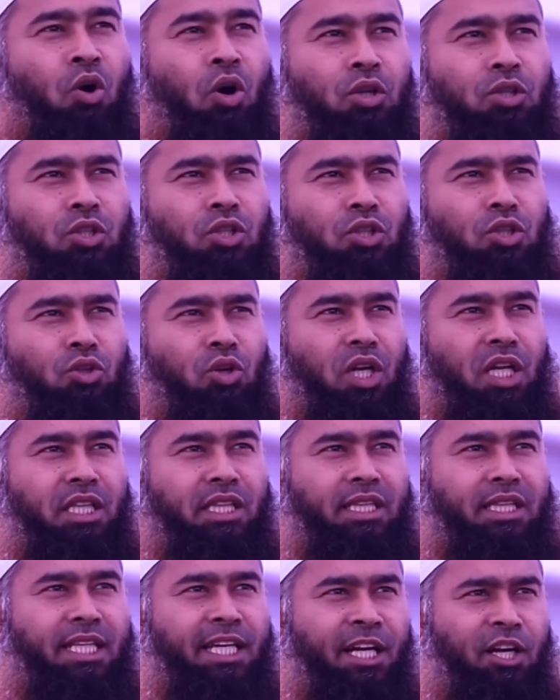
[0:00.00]
অন্তরে
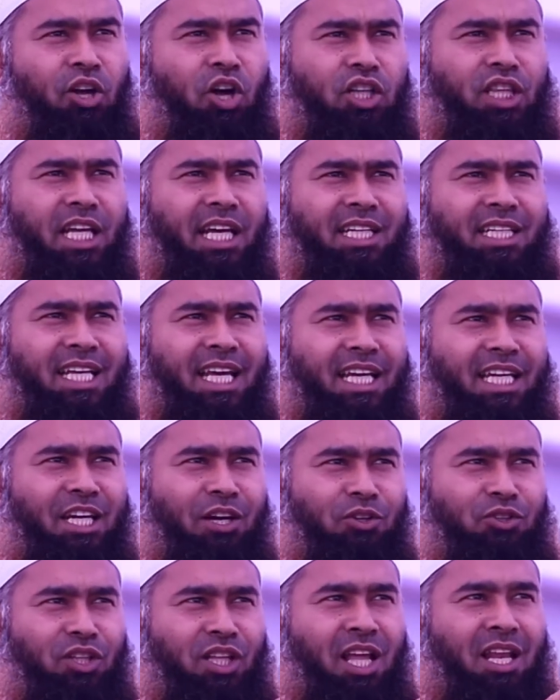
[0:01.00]
দৃঢ়তা নিয়ে
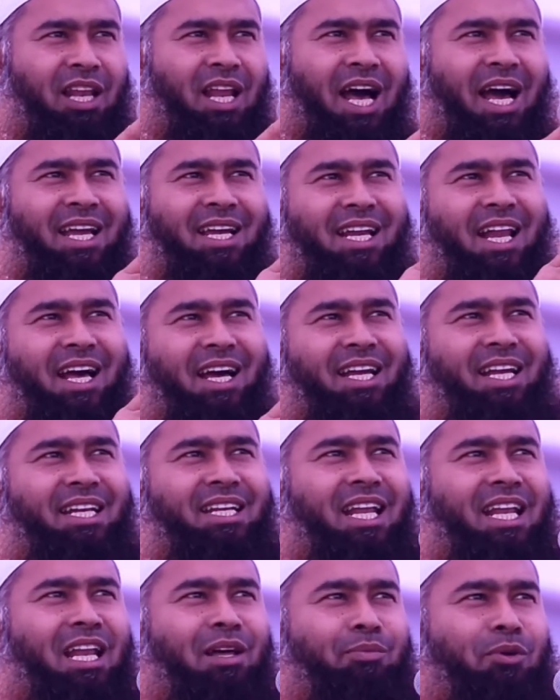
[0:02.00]
কেউ যদি লাইলা
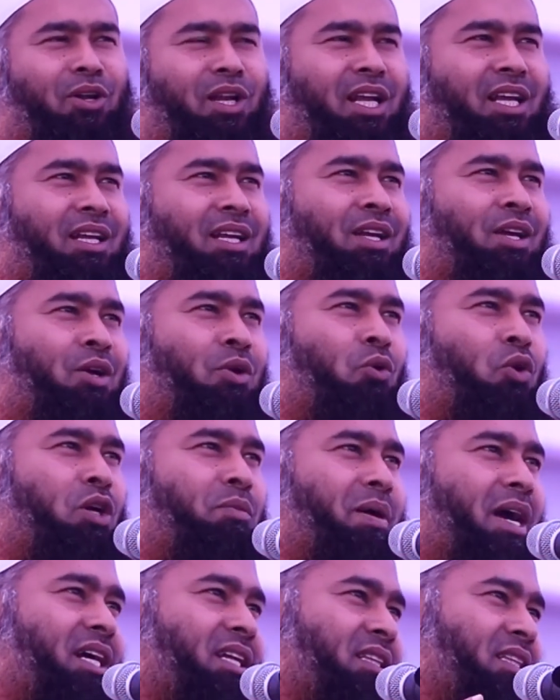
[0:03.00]
ইল্লাল্লাহ বলে ওই
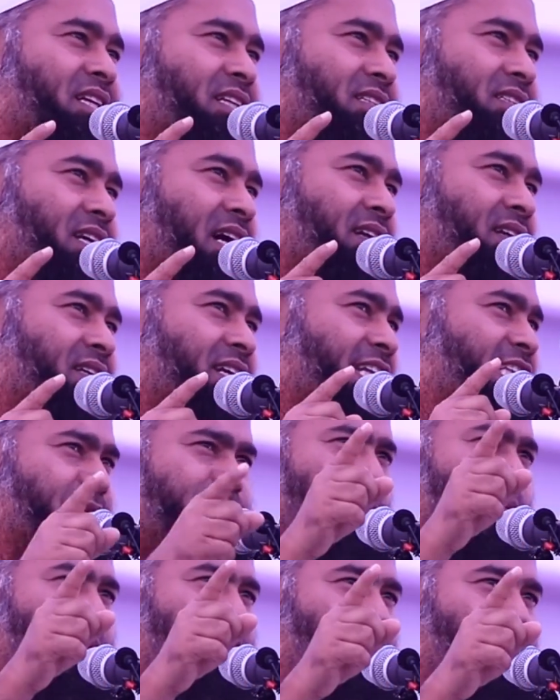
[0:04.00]
ব্যক্তি জান্নাতে
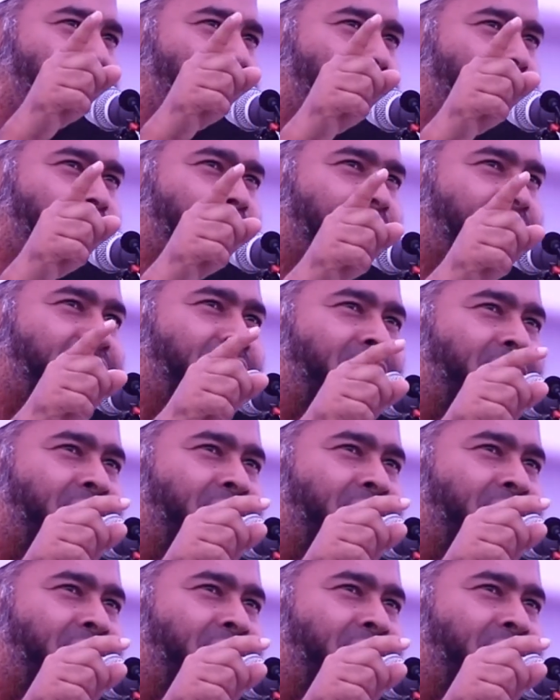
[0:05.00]
প্রবেশ করবে